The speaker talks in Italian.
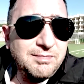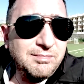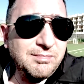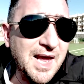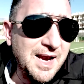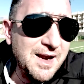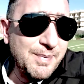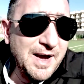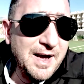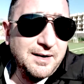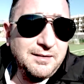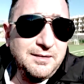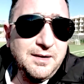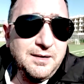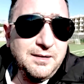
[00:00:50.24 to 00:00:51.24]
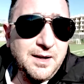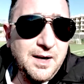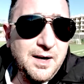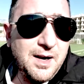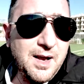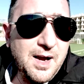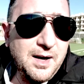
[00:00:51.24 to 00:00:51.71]
dalle parti
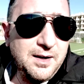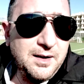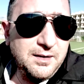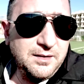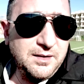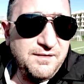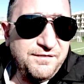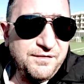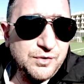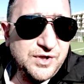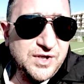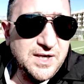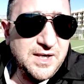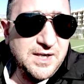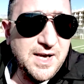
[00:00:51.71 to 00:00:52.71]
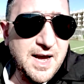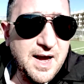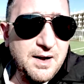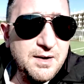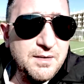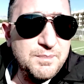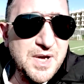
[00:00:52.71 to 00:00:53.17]
della eh,
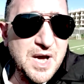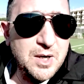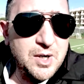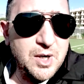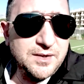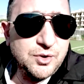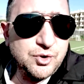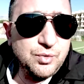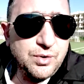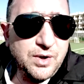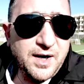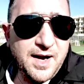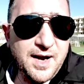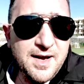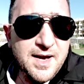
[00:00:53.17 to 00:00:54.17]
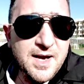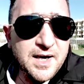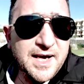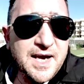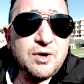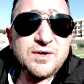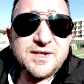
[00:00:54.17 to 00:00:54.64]
tifoseria eh, bianco-azzurra.
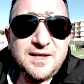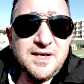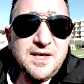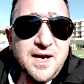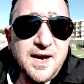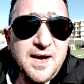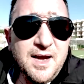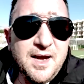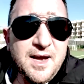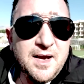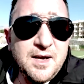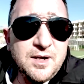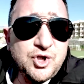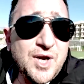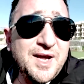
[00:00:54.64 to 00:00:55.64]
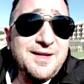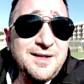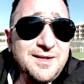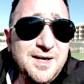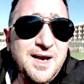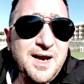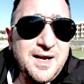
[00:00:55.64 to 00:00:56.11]
Che cosa dire? C'è da
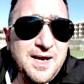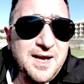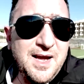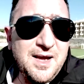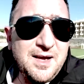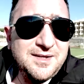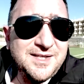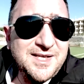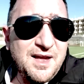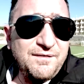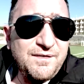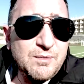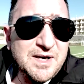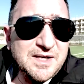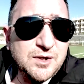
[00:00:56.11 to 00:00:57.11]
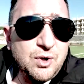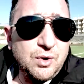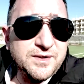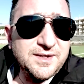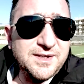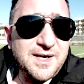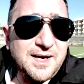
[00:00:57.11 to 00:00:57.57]
dire che serve una
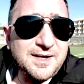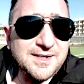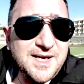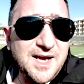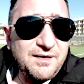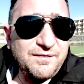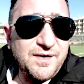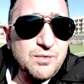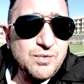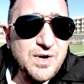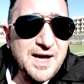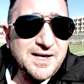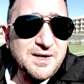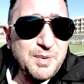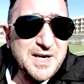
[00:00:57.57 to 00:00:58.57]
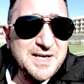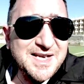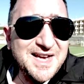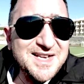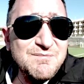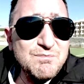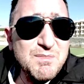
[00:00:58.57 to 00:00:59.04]
scossa, serve una
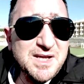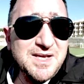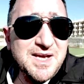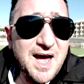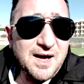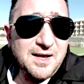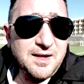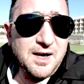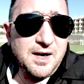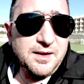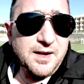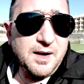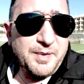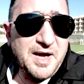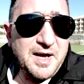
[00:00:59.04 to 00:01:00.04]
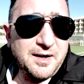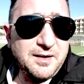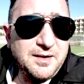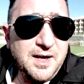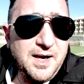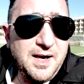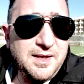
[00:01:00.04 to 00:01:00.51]
ripresa immediata da
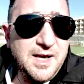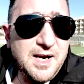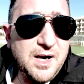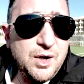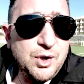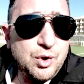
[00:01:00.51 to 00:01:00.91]
parte del